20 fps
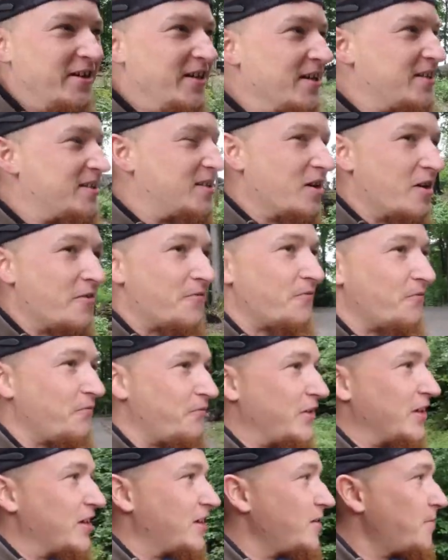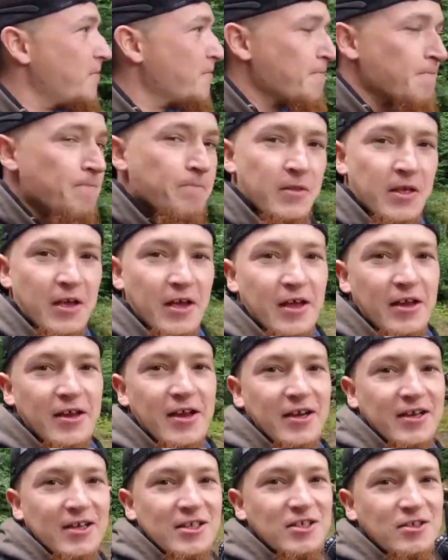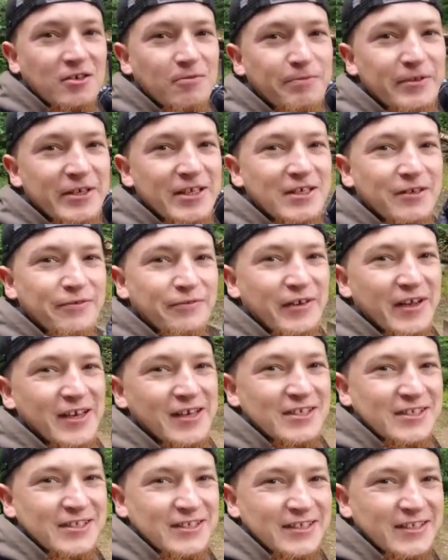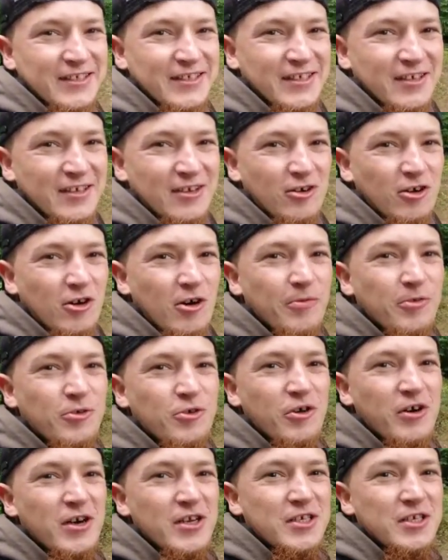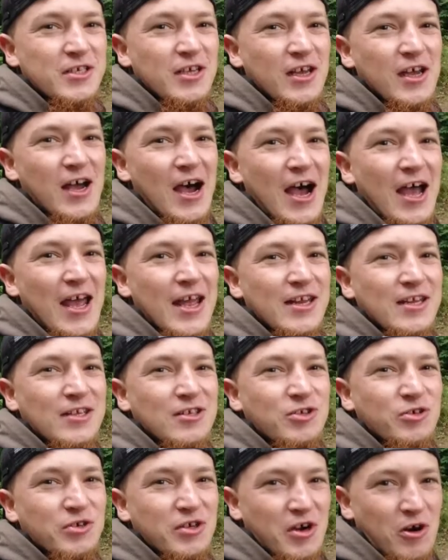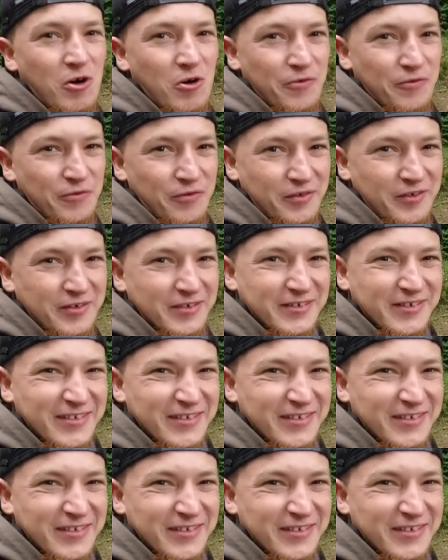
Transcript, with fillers: und jetzt laufen wir äh, nach Richtung Bielefeld, um dort äh, einzukaufen.